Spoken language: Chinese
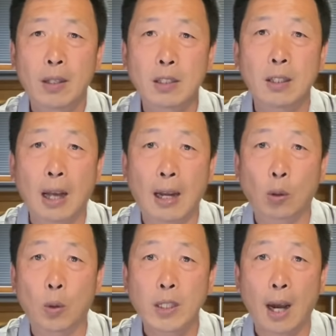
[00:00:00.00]
其他的
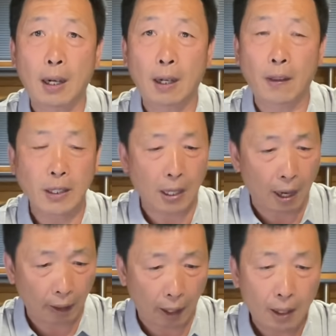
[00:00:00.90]
国家刚才
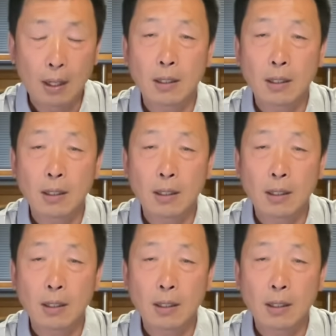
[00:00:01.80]
讲了，